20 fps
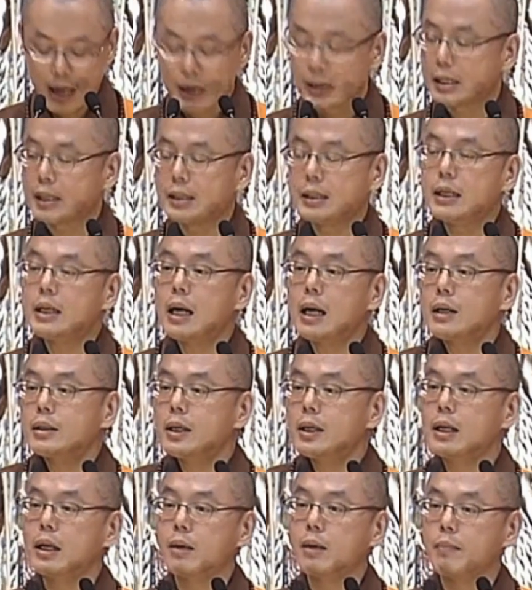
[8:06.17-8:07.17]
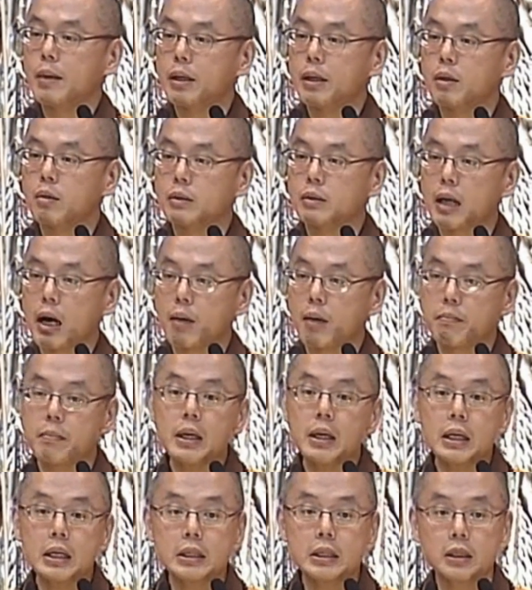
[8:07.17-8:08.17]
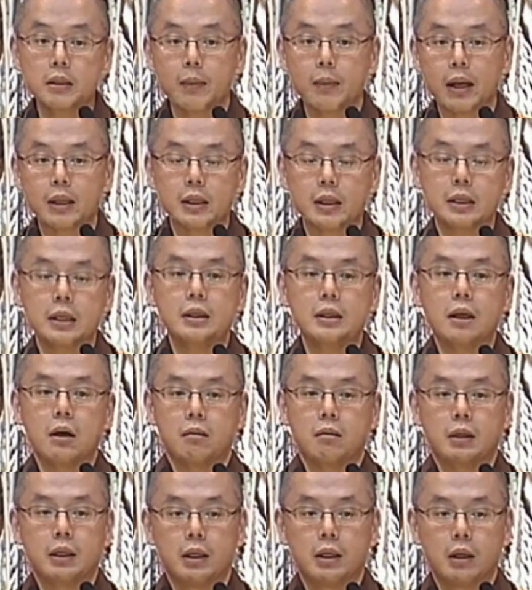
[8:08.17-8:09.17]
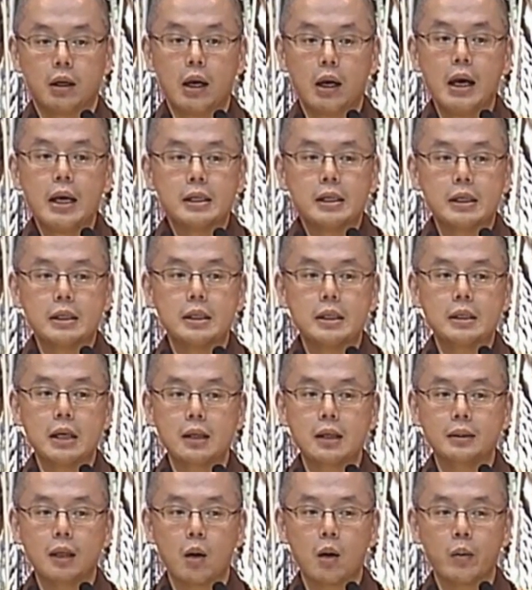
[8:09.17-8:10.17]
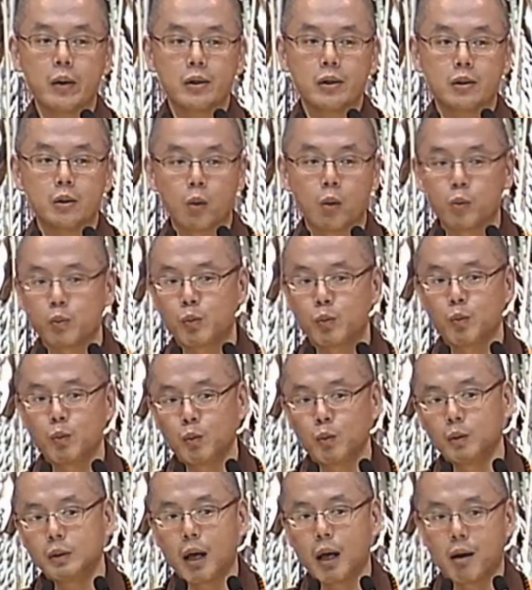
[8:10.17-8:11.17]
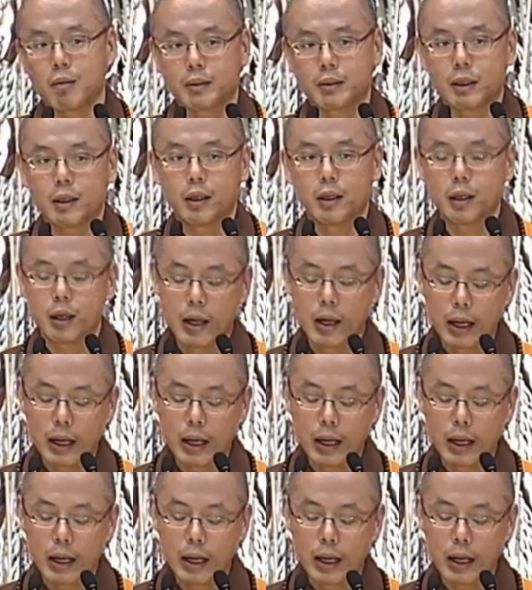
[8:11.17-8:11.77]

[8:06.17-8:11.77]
在金刚秤里面也有唱密勒日巴的正道歌，甚至唱到会手足舞蹈的。